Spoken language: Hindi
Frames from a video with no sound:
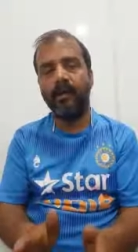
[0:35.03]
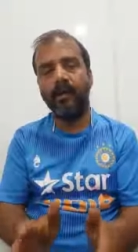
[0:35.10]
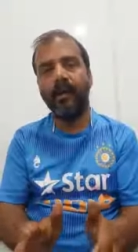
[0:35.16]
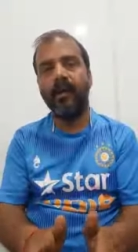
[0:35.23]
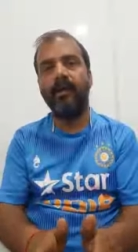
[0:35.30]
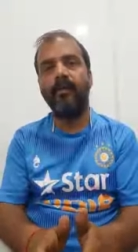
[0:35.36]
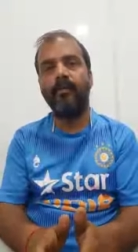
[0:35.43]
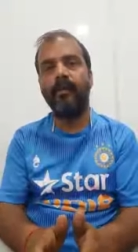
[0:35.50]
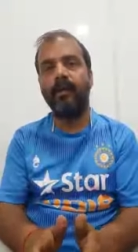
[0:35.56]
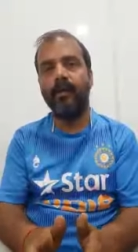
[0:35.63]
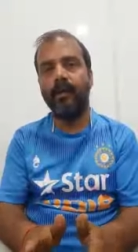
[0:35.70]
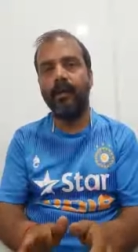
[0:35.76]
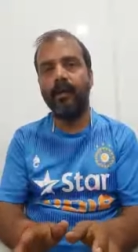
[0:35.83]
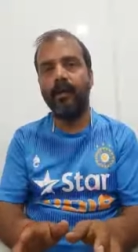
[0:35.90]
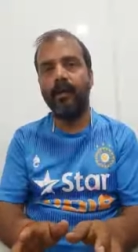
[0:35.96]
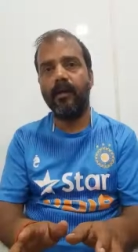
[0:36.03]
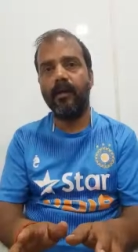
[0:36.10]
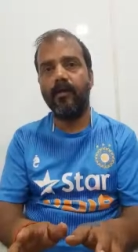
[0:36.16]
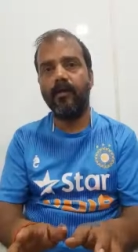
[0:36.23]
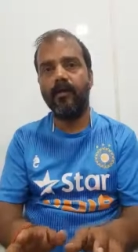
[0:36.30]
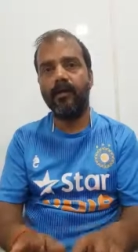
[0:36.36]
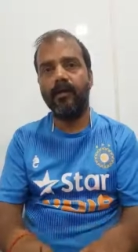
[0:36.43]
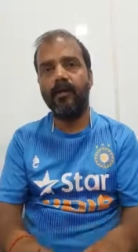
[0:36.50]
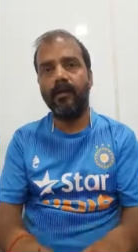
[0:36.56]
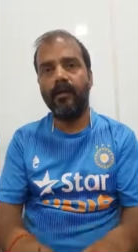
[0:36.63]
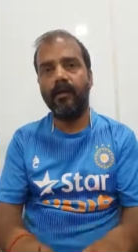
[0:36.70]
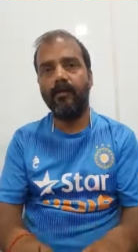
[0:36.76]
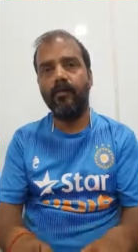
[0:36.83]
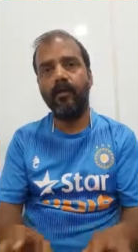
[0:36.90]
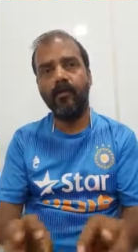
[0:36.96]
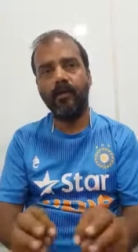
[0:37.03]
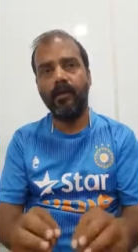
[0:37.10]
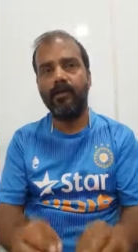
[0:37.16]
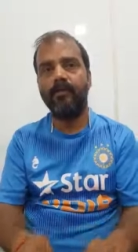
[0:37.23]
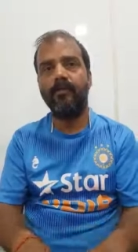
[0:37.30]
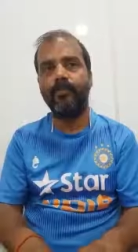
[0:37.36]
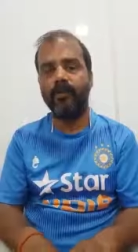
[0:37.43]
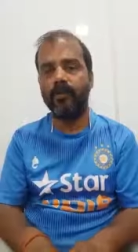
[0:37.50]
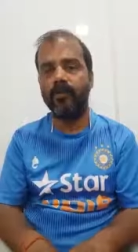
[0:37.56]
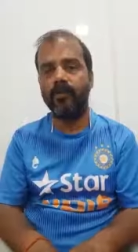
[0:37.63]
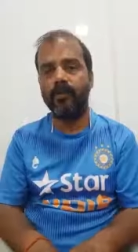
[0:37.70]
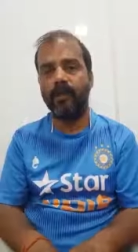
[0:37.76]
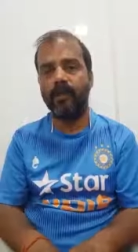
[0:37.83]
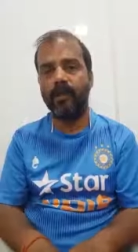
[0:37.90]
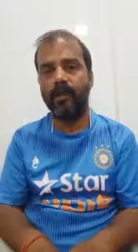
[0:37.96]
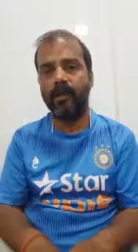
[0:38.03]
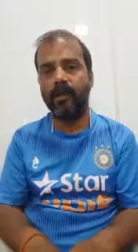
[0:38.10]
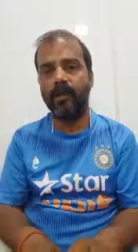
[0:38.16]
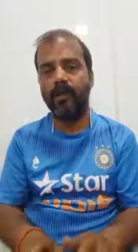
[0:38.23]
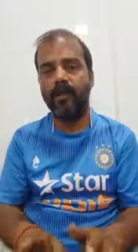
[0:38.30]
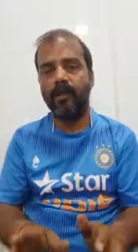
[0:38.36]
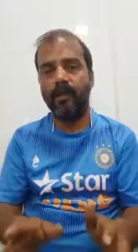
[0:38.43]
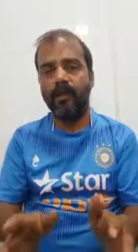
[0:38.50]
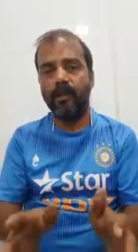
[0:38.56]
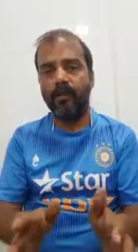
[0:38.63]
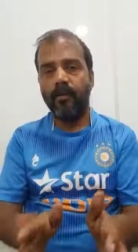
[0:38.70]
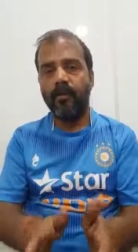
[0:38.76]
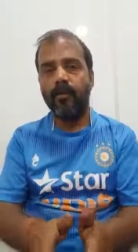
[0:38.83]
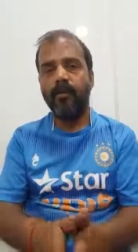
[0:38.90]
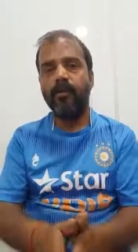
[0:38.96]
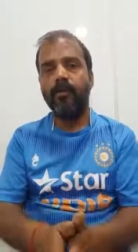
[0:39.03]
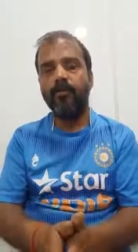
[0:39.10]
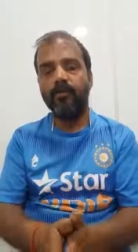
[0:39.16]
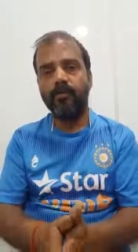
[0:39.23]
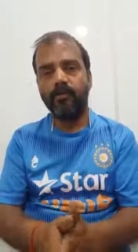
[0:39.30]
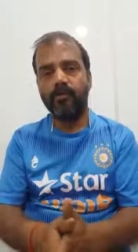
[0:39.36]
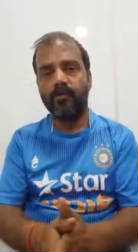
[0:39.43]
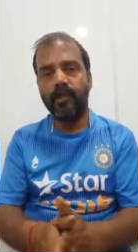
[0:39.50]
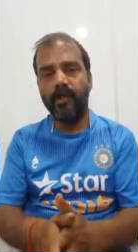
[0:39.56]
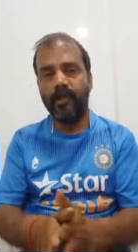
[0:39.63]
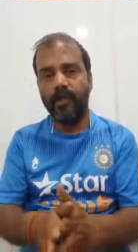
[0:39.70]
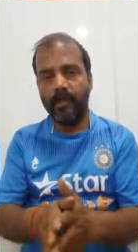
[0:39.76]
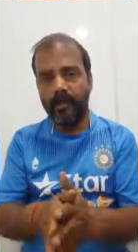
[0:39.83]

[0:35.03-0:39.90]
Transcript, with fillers: नरकमय हो जाता है बहुत कष्टप्रद हो जाता है मनुष्यों से